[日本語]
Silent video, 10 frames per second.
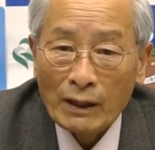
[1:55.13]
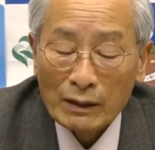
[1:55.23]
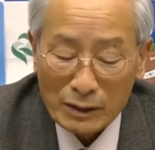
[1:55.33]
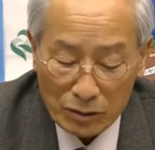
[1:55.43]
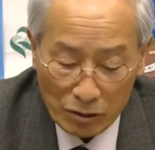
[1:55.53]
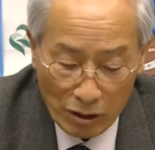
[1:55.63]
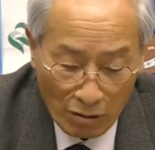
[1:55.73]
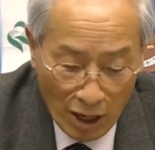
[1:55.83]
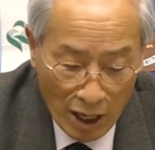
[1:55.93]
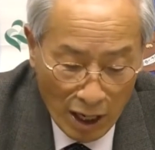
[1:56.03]
それで
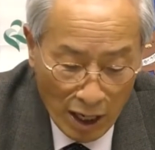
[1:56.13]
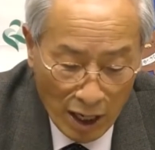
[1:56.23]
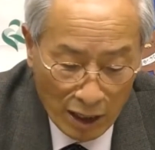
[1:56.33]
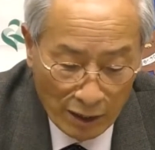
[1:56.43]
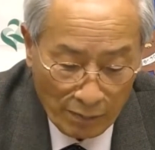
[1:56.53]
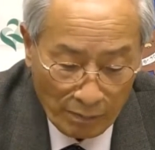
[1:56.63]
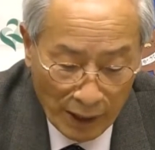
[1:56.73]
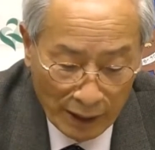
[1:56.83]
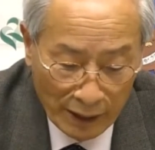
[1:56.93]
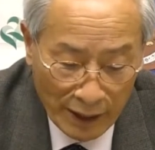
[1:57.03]
は一
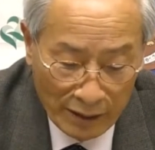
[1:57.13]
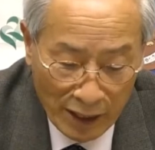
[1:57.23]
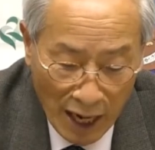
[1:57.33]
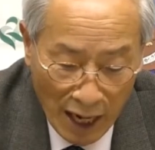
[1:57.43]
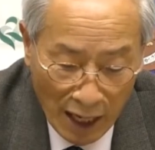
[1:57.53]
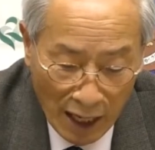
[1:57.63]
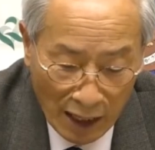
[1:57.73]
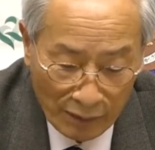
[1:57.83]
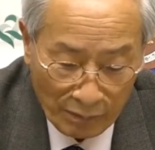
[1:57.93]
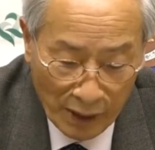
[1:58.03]
般ですが
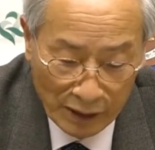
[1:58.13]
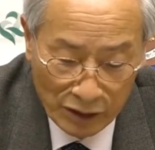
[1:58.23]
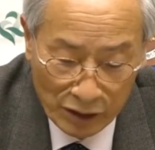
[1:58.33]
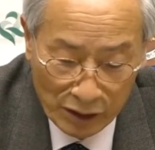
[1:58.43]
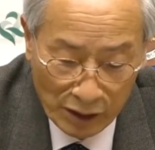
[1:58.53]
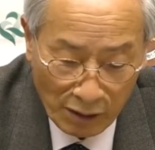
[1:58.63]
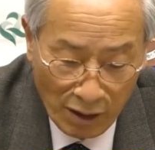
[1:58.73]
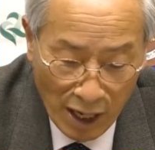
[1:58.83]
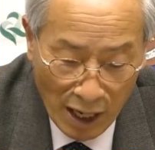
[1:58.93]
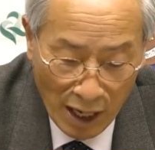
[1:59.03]
一般について
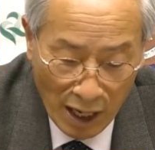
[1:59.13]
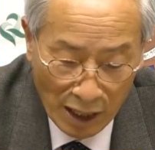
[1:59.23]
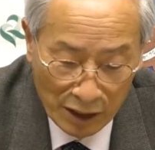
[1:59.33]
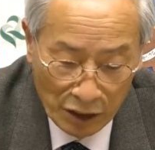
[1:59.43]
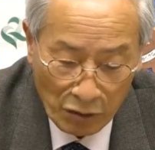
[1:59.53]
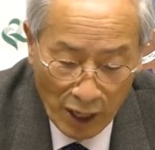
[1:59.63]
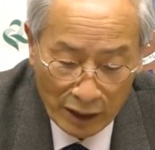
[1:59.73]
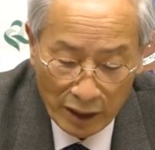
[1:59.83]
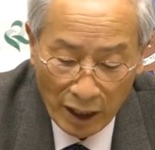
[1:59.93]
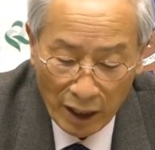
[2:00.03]
は入い
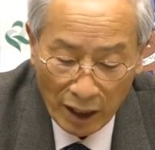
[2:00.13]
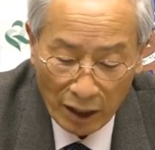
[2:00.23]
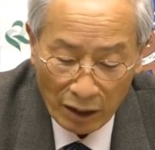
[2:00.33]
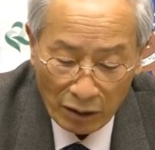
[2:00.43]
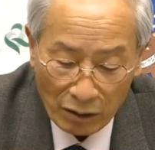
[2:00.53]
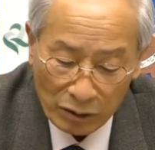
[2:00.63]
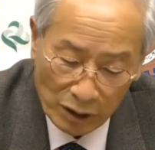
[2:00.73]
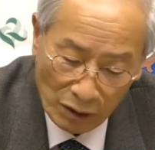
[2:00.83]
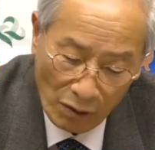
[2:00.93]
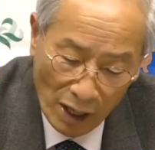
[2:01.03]
で
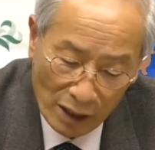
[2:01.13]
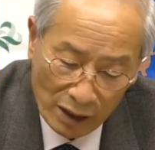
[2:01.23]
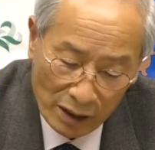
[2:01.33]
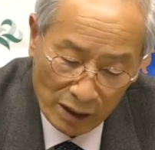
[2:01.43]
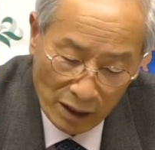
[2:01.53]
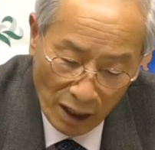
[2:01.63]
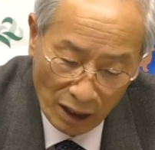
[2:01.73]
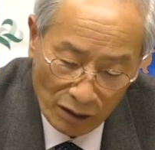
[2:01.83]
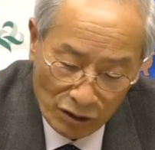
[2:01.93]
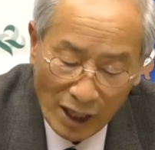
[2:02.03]
入いで
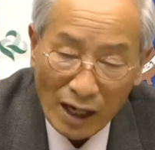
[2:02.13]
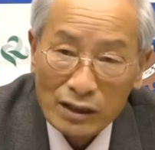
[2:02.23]
つながる